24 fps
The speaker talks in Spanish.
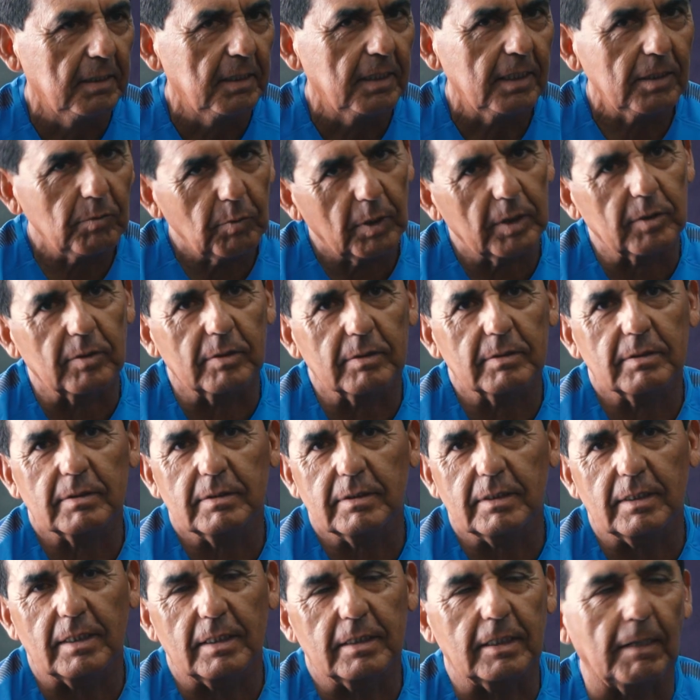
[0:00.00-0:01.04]
Y bueno,
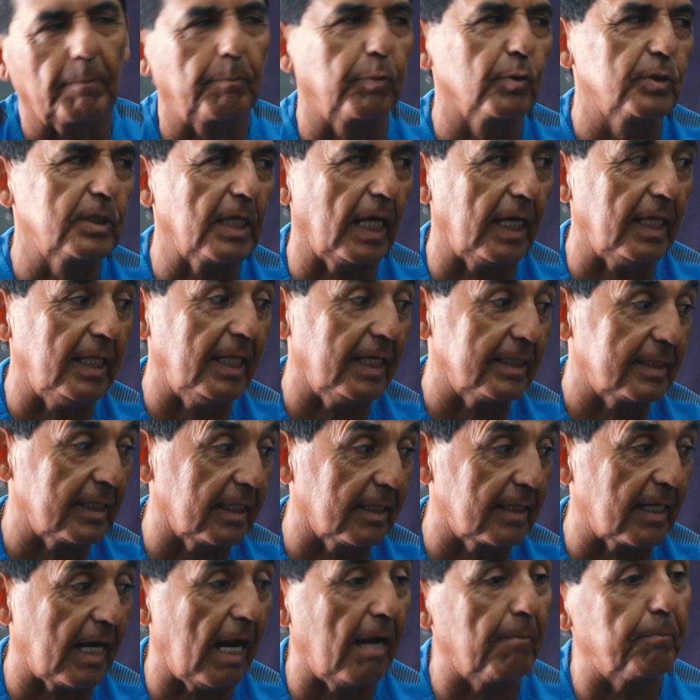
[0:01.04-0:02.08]
este, te puse ahí de
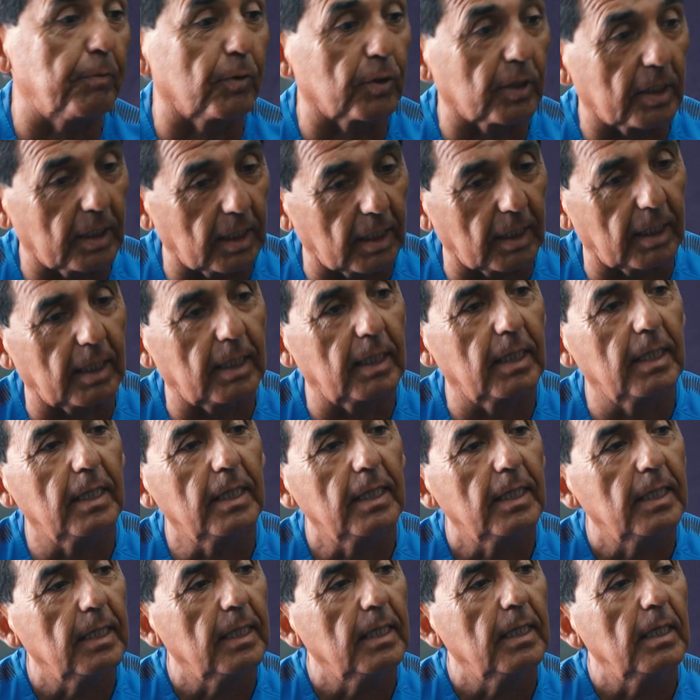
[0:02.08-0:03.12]
central porque
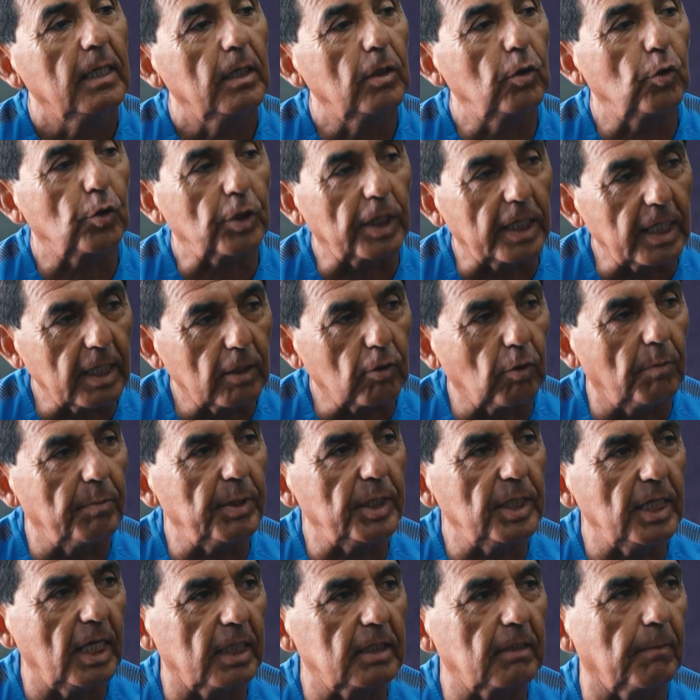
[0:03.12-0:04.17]
lo creí
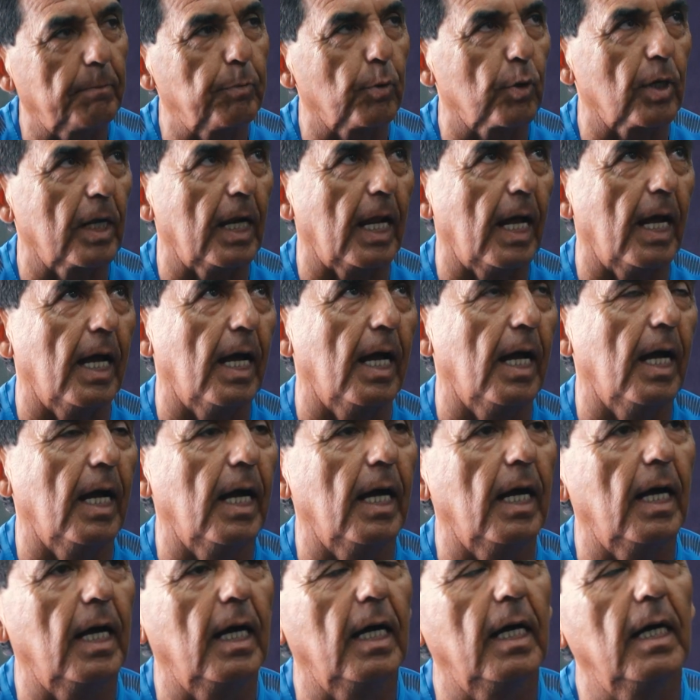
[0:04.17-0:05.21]
conveniente por
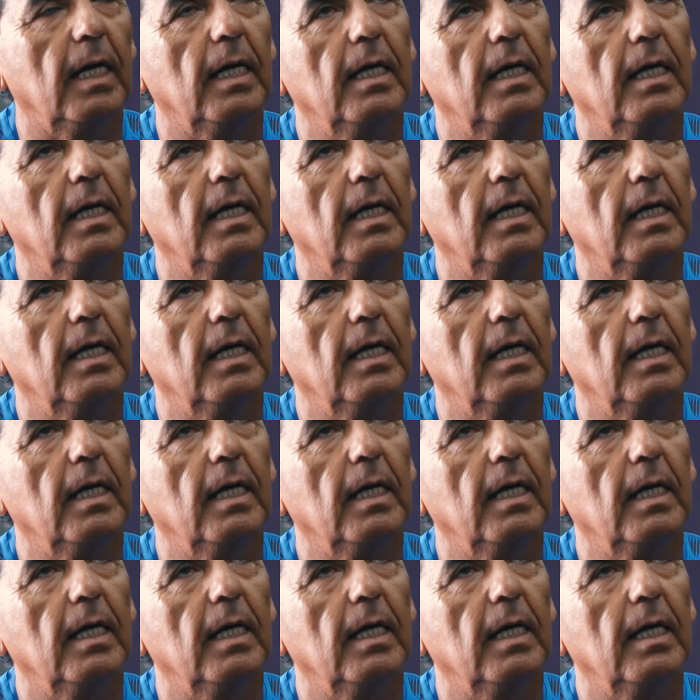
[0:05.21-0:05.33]
la